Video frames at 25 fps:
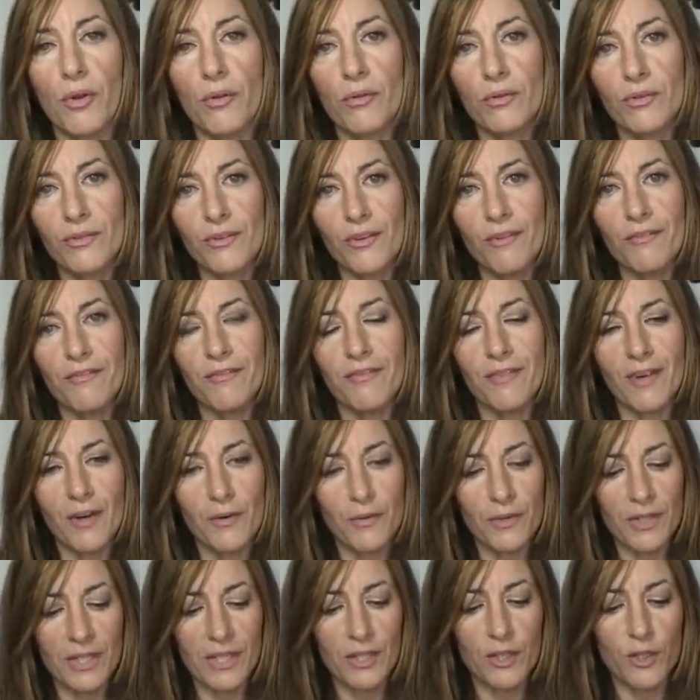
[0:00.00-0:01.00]
producto
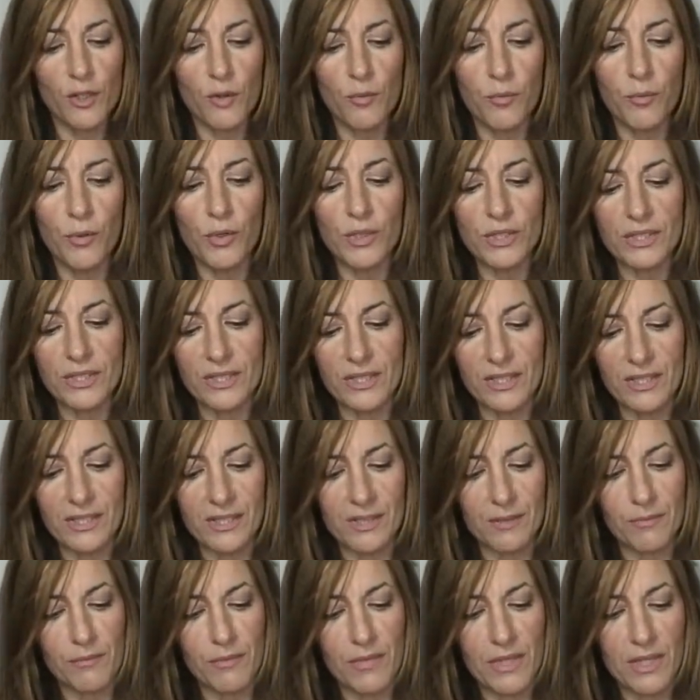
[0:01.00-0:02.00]
favorito, pues
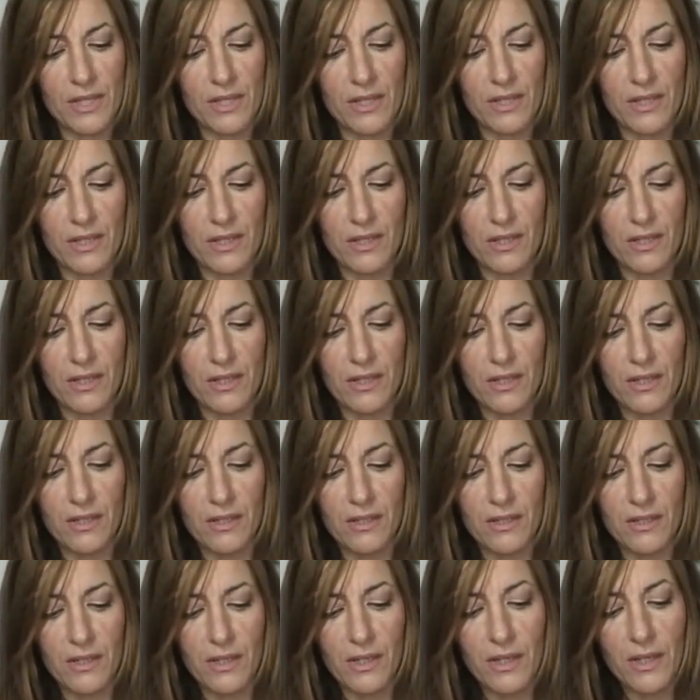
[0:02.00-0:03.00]
es mi
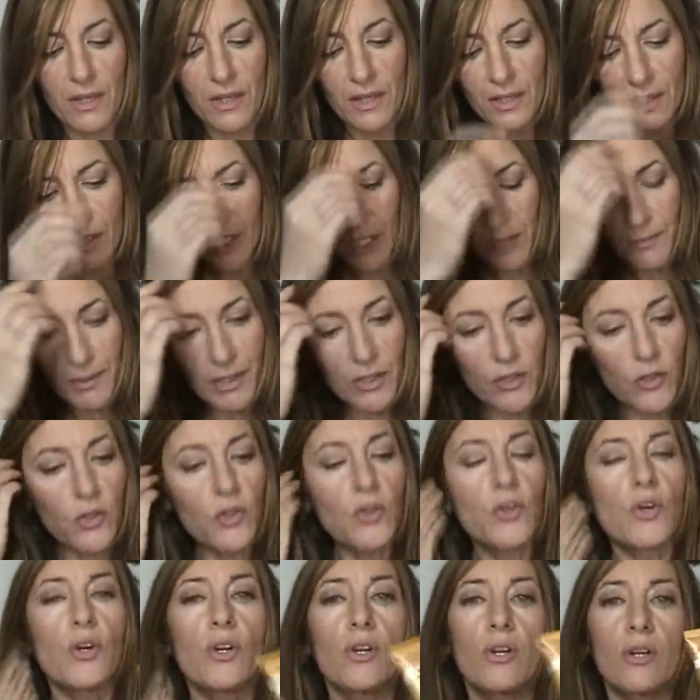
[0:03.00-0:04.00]
crema
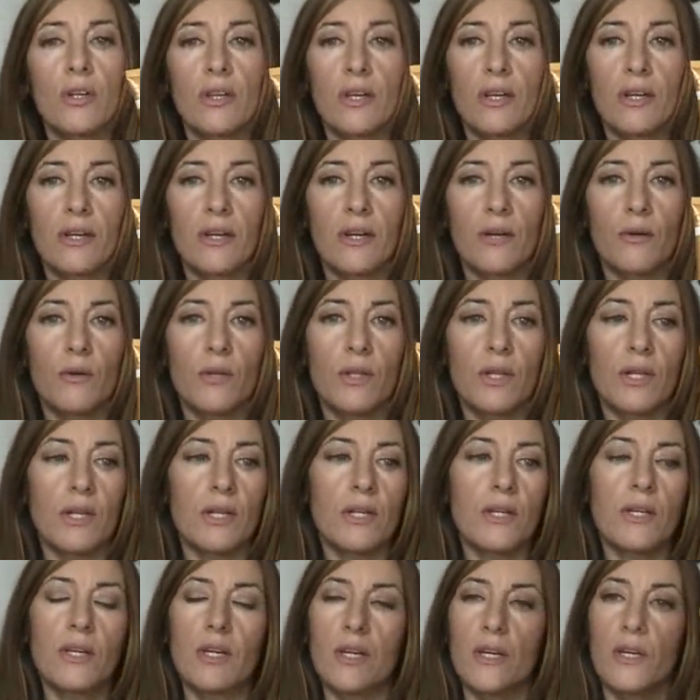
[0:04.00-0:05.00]
con color de
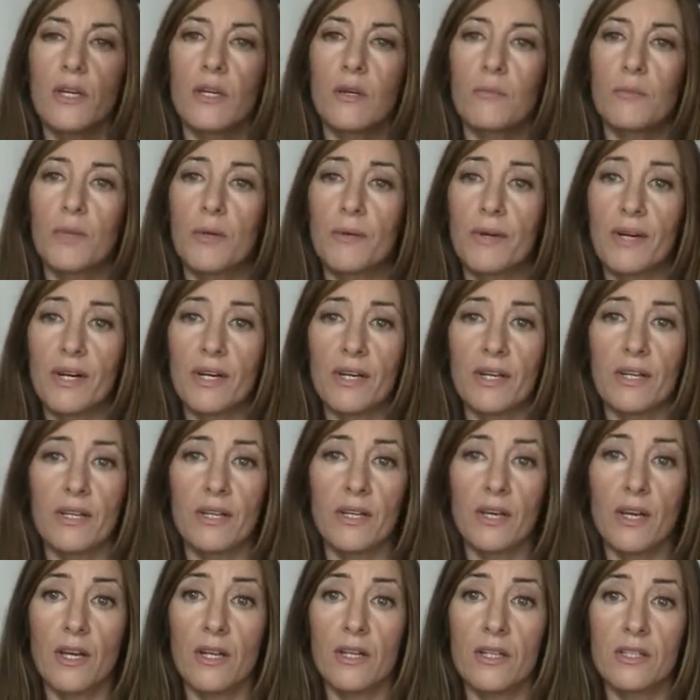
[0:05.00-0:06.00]
Caudalie que me va
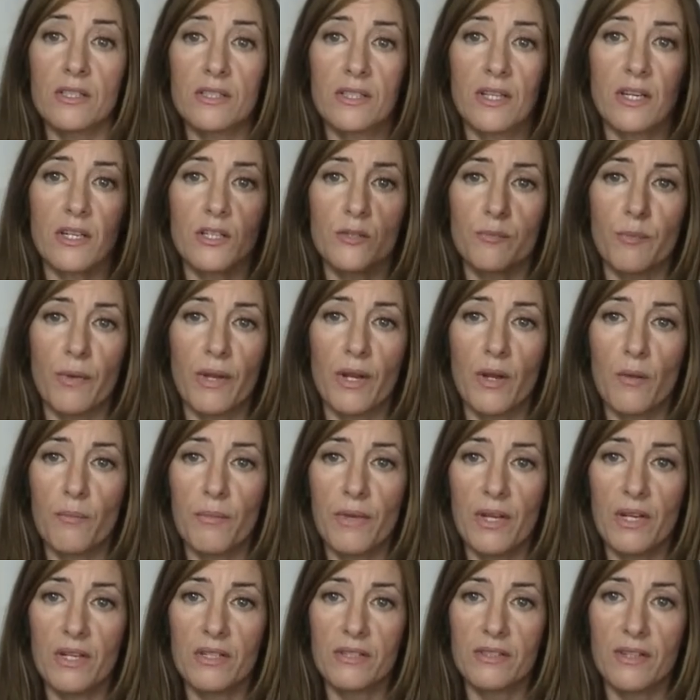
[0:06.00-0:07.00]
genial. Esta es para
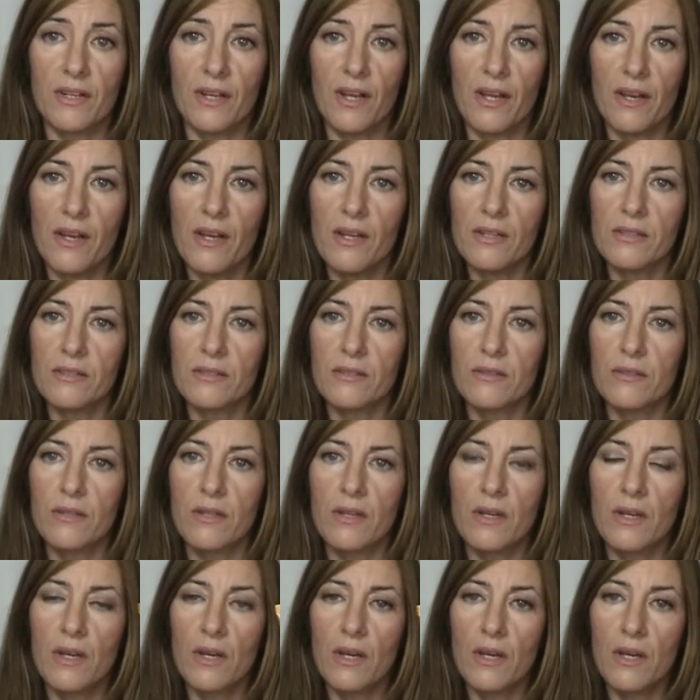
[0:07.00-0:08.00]
pieles claras.
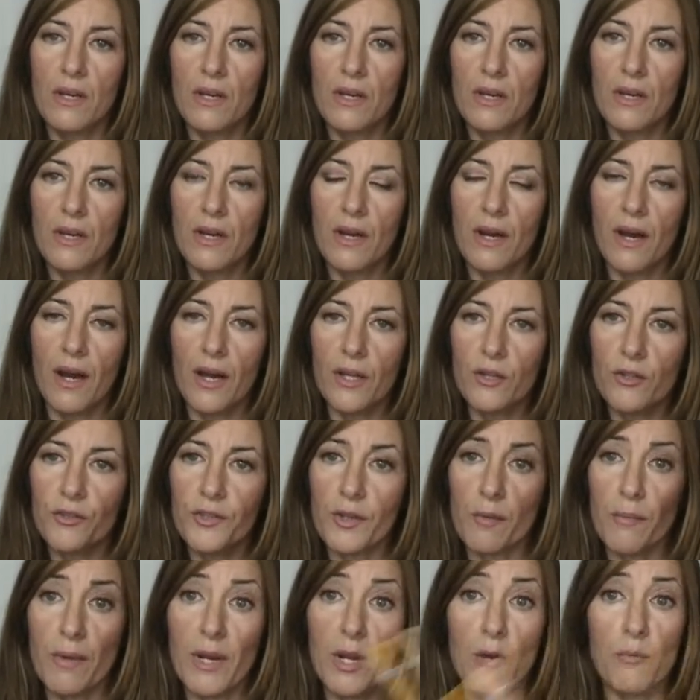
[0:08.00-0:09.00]
Hay
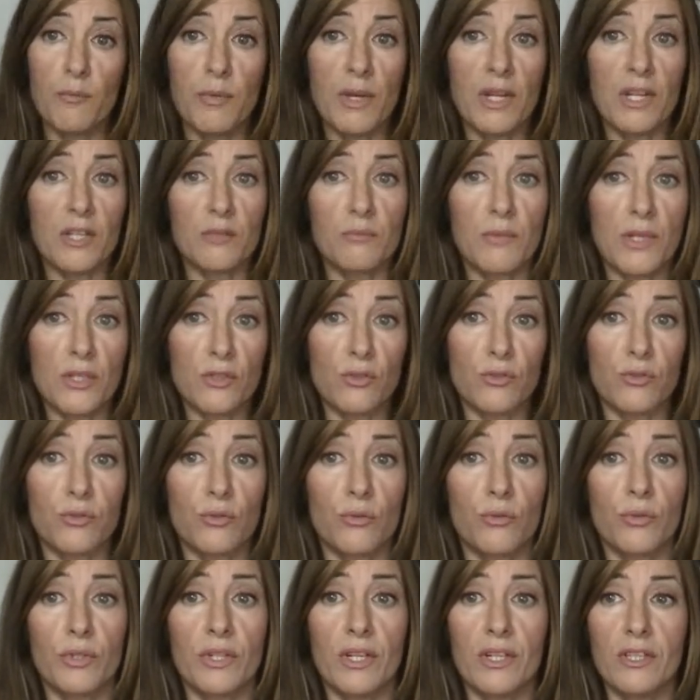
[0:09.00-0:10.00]
otra para pieles más
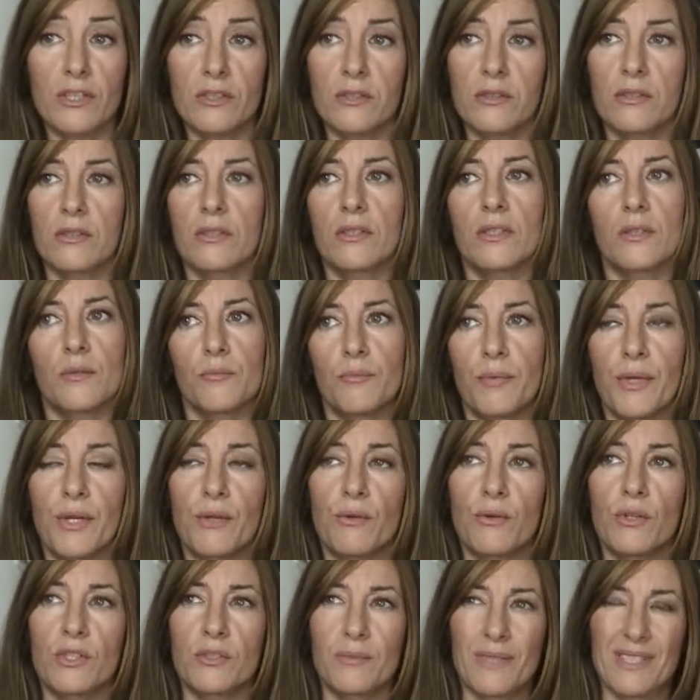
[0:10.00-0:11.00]
oscuras, y,
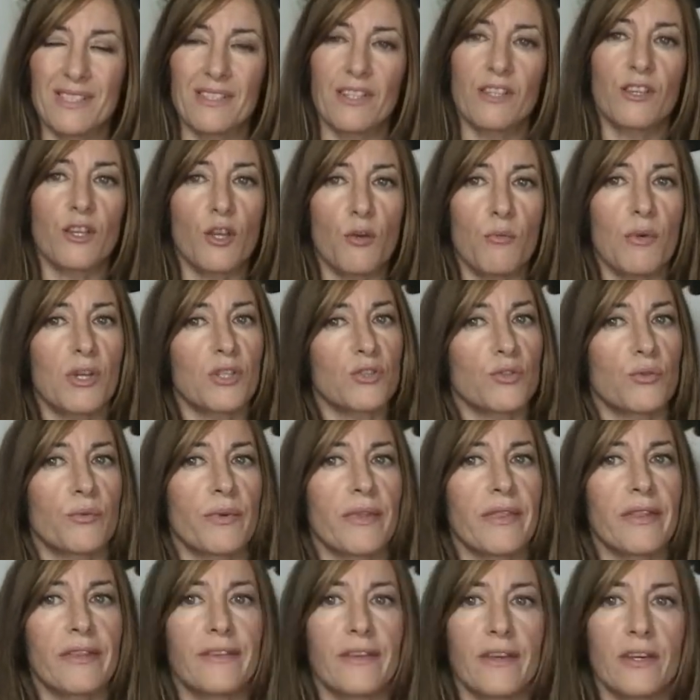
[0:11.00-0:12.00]
pero es bastante más
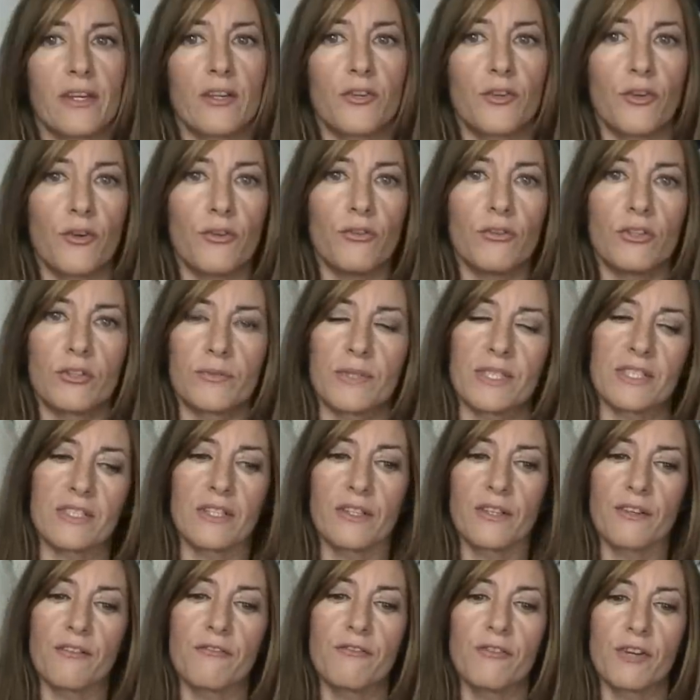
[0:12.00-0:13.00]
subidita de tono, es
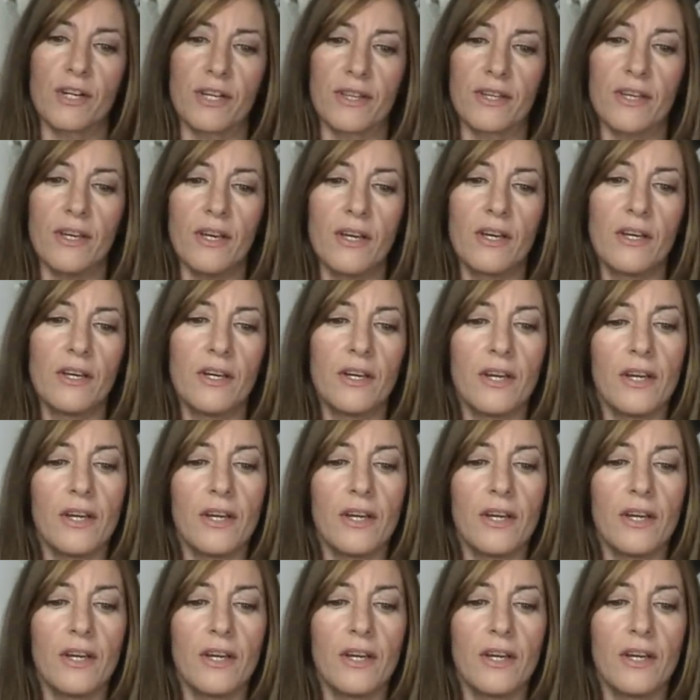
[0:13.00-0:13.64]
bastante fuerte.